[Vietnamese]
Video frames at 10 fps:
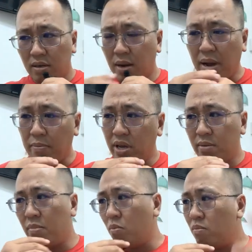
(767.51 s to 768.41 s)
Các bạn biết
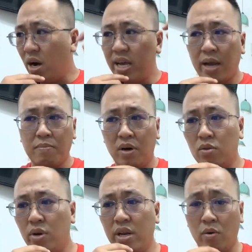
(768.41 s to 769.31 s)
cũng mới ngày bữa
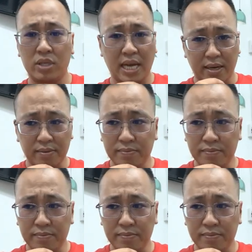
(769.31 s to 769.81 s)
tôi đi đổ xăng